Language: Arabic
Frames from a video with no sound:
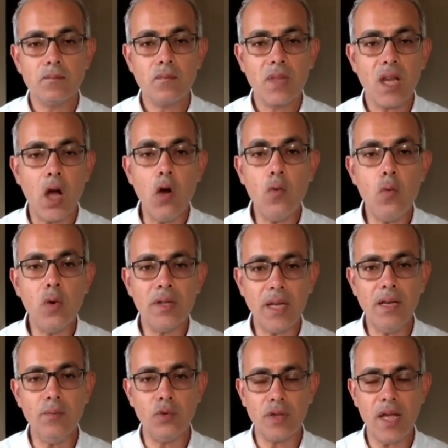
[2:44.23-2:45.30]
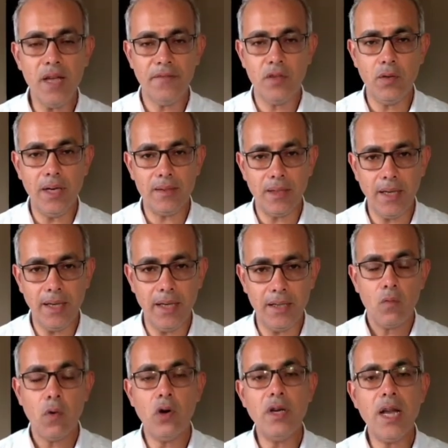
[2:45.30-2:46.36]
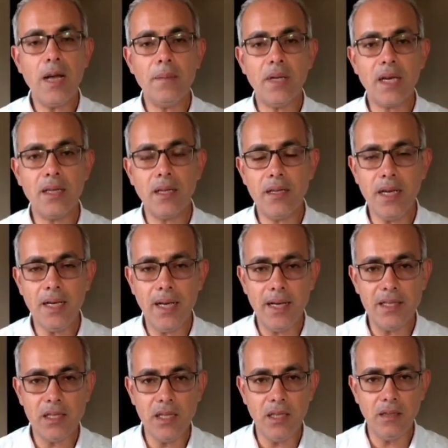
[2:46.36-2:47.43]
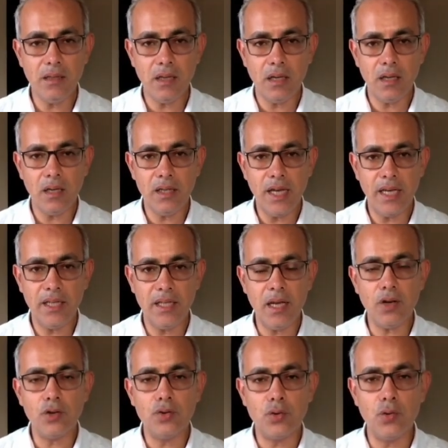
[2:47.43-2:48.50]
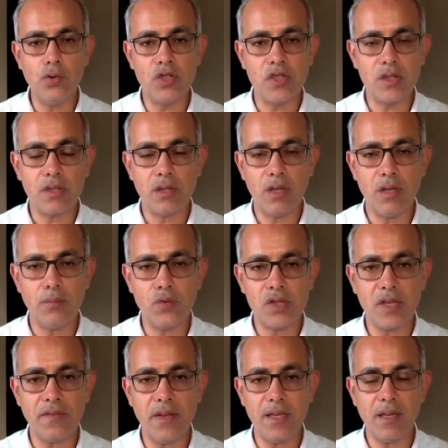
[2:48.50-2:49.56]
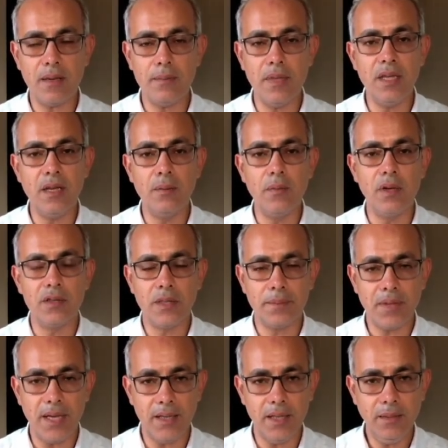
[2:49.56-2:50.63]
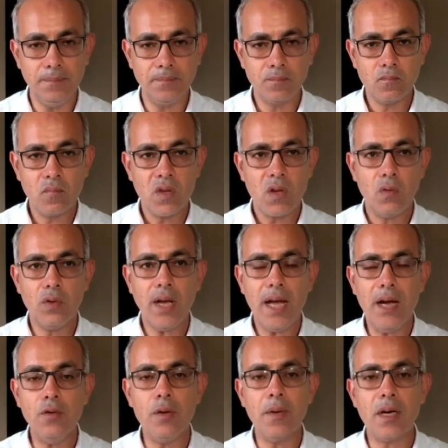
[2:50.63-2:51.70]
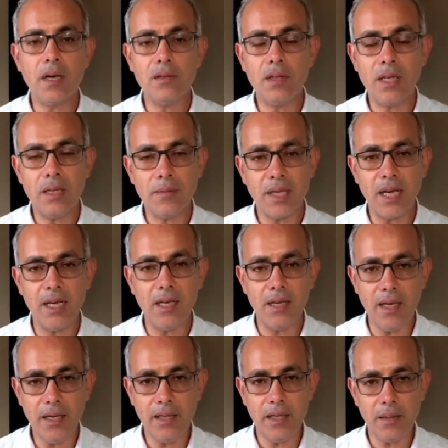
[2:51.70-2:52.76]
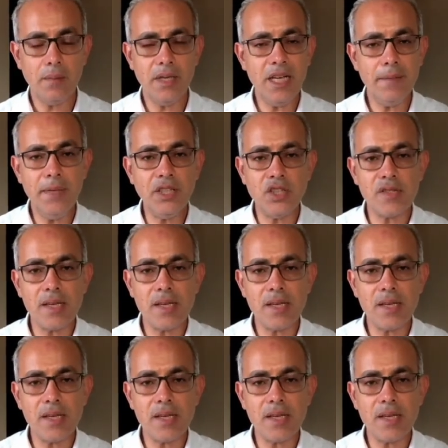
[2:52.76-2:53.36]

هو ده المتاح في الوقت الحالي وقلنا قبل كده ان احنا عايزين آه، يعني ناخد دروس آه، مستفاده من الماضي بتاعنا ونحاول بقدر الامكان ان احنا ما نعملش زي